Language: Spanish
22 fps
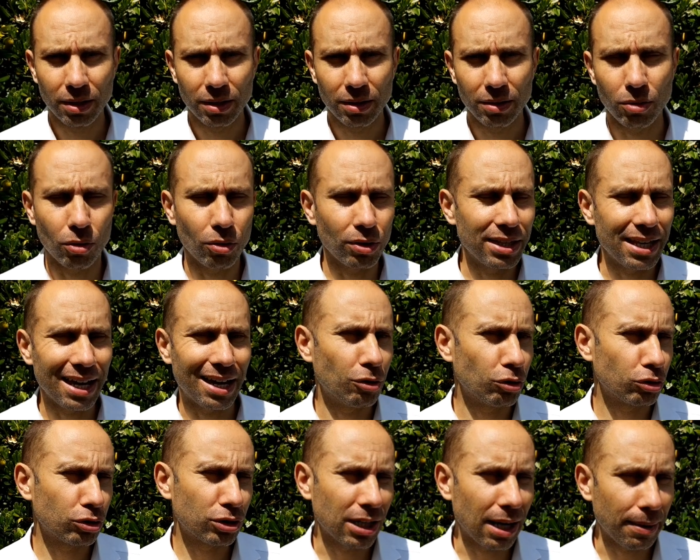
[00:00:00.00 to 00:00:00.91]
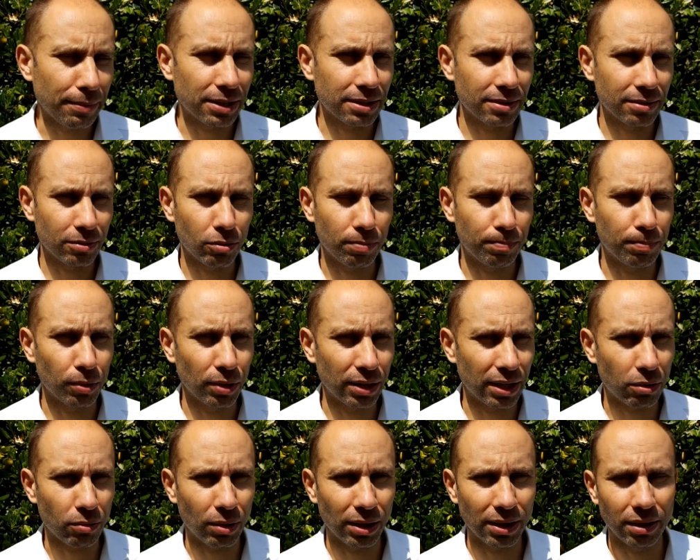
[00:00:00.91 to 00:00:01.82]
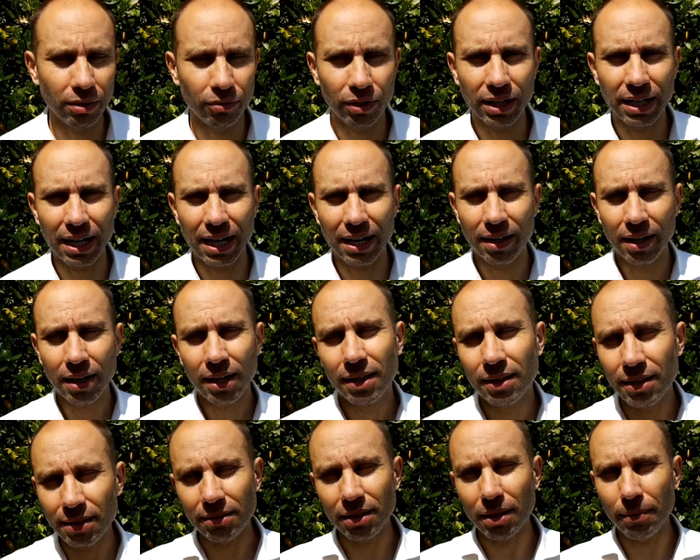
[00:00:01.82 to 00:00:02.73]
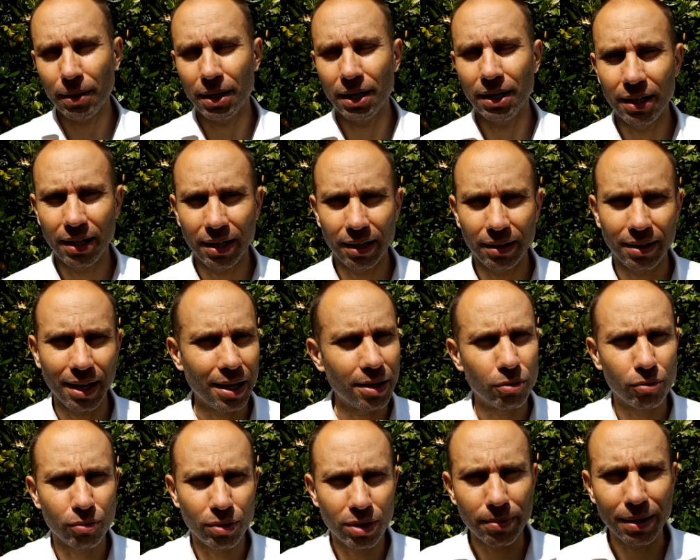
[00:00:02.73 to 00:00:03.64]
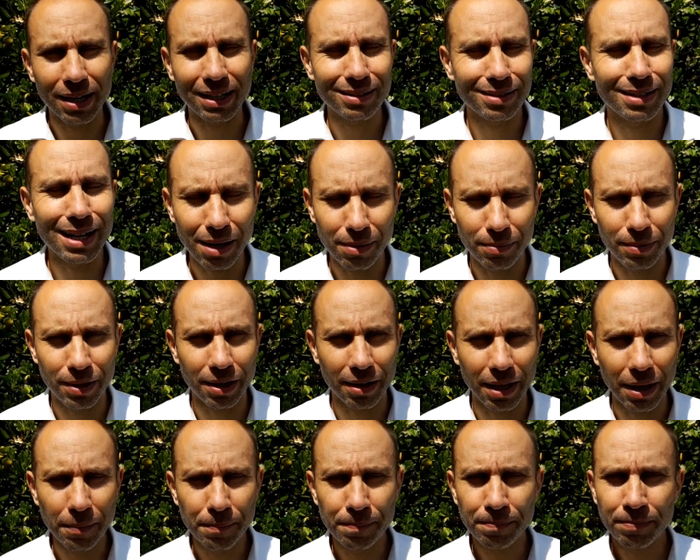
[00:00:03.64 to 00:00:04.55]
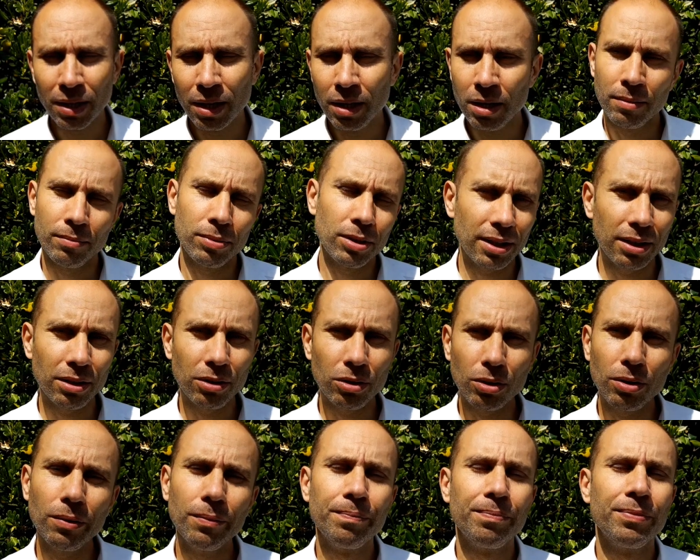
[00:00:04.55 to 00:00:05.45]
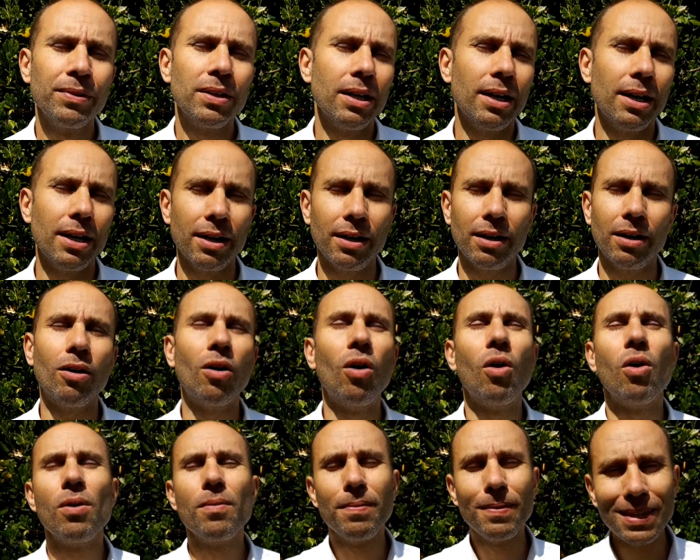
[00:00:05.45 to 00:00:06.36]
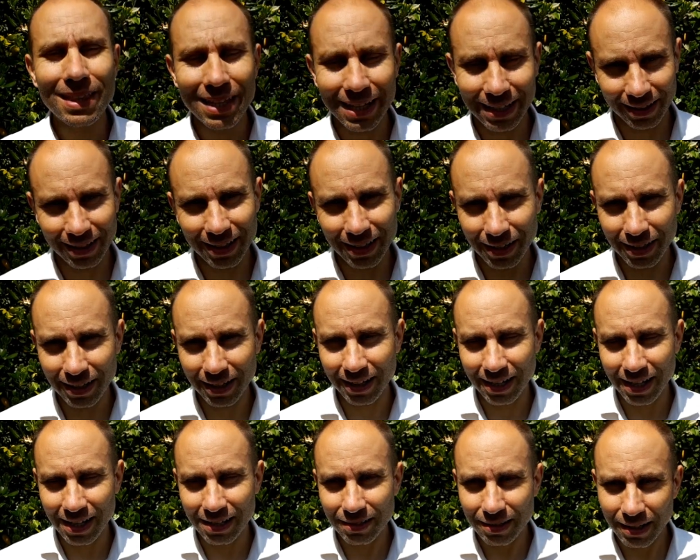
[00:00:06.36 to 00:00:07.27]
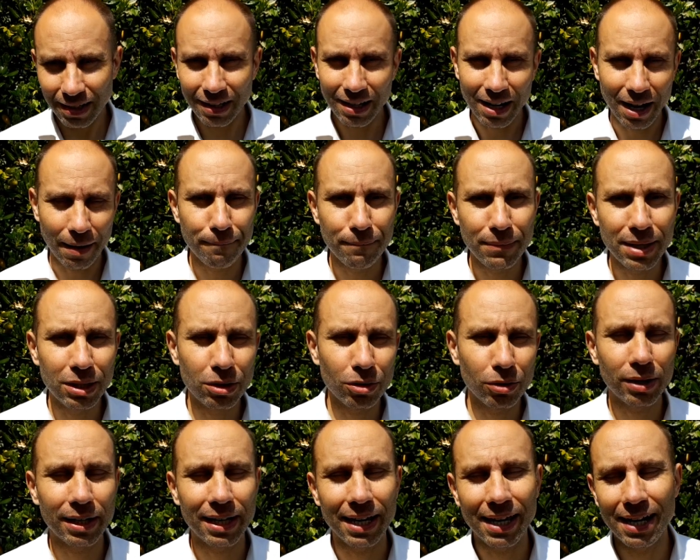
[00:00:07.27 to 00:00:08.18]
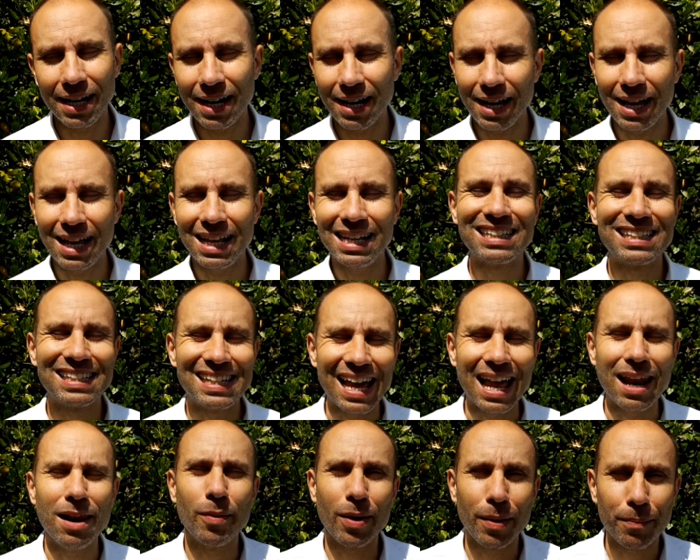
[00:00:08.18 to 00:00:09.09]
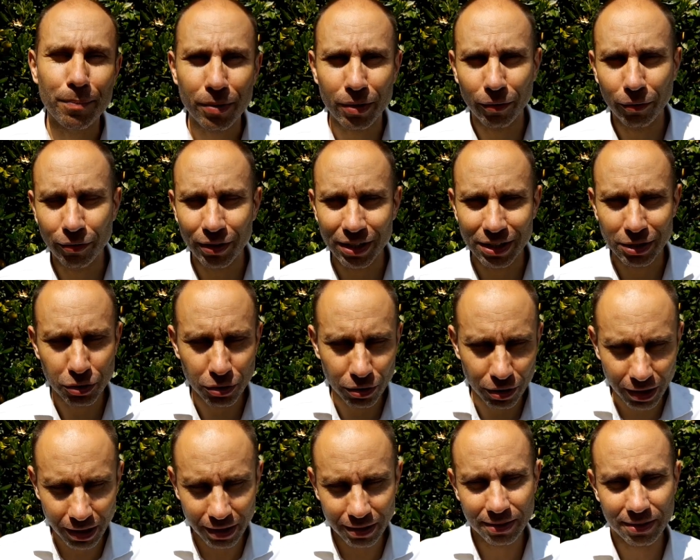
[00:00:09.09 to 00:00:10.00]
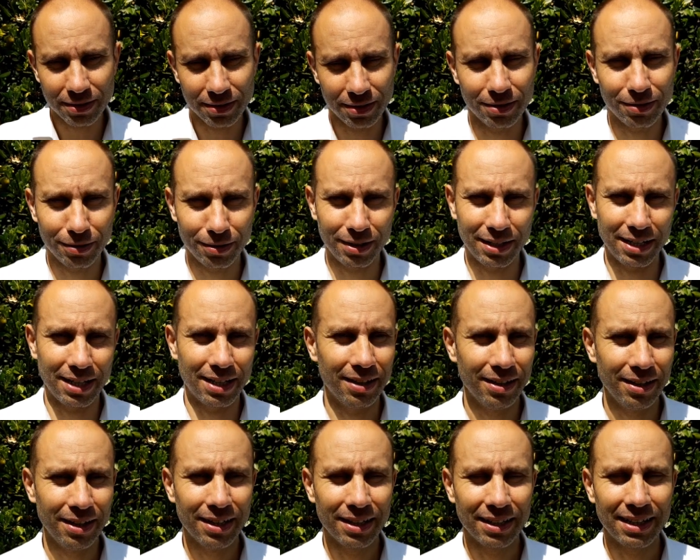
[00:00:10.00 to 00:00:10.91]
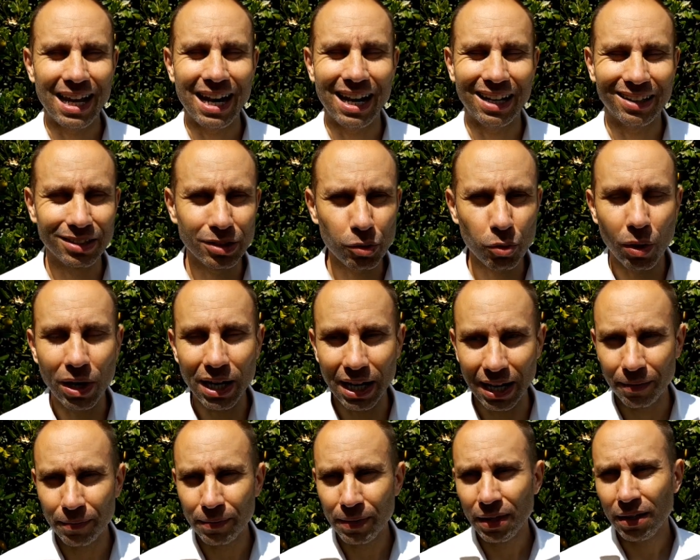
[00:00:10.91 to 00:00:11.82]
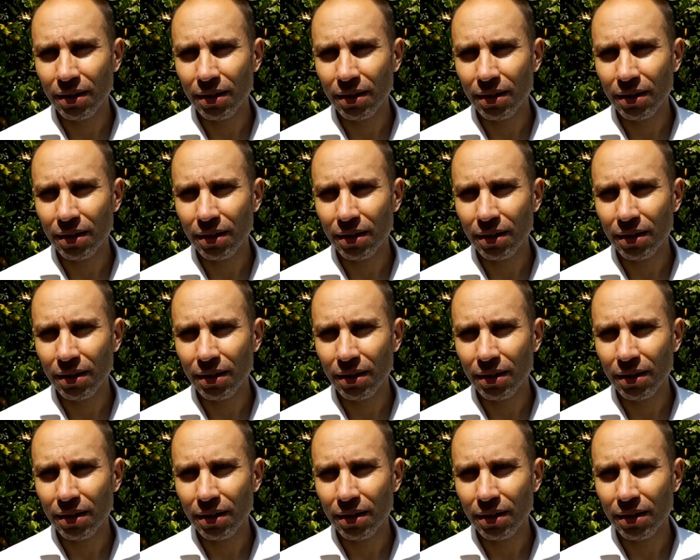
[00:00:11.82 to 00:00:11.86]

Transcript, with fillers: Luego ya no sabes poder cuantificar de esta manera tan universal, ¿verdad? Por lo tanto, eh, olvídate de ese gran mito que era el salva profesores de, de la escuela.